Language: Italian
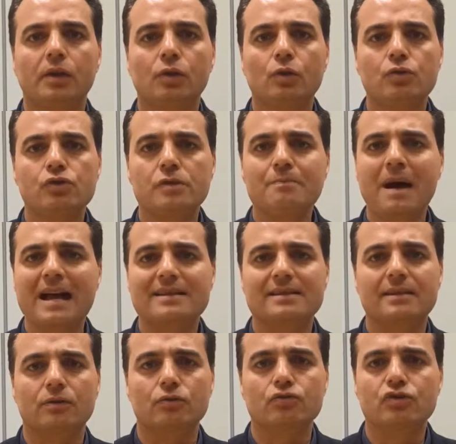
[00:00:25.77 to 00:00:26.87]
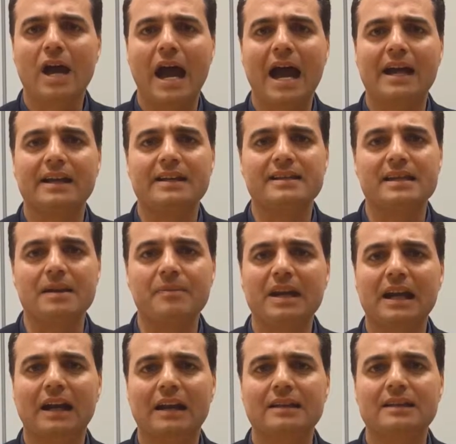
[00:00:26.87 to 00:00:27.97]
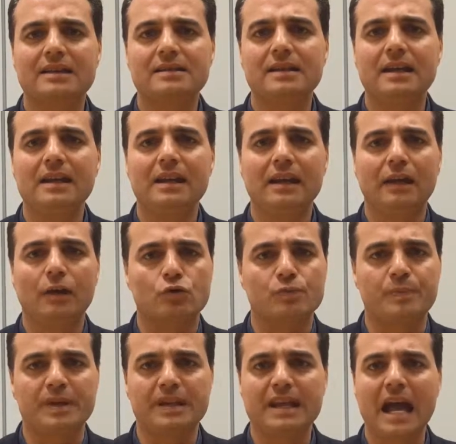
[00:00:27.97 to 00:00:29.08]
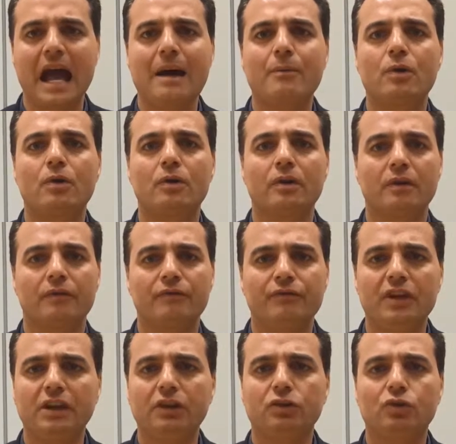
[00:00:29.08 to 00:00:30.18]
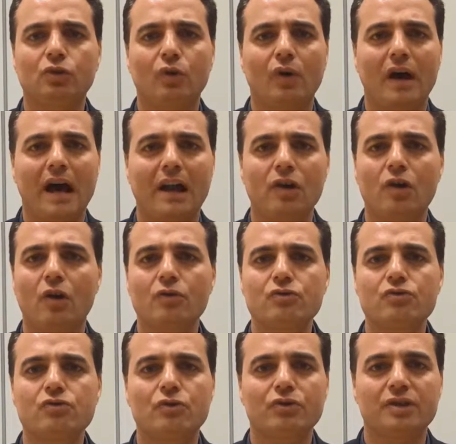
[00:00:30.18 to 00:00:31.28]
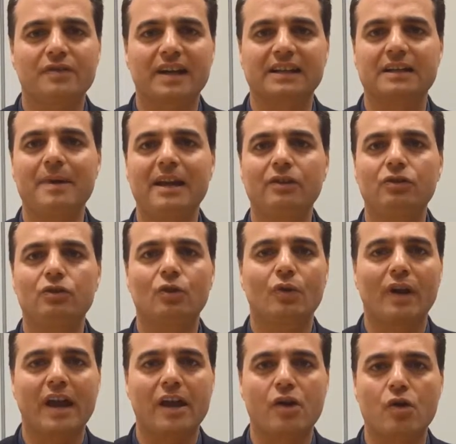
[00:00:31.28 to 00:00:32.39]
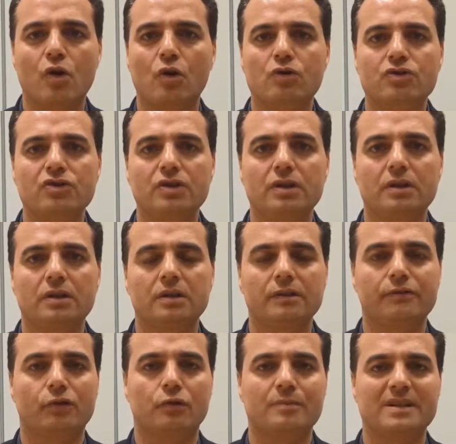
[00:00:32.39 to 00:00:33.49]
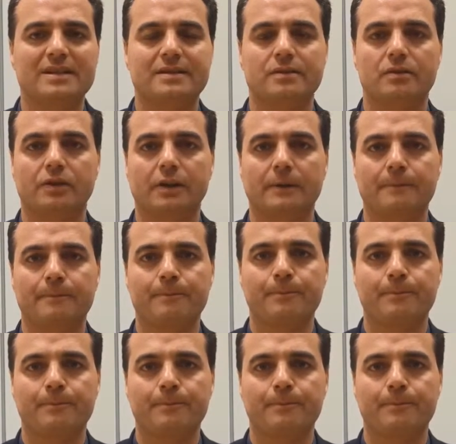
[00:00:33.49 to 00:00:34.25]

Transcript: Non ci bastano già i 6.000 clandestini che ospitiamo vitto, alloggio, divertimento e corsi di formazione.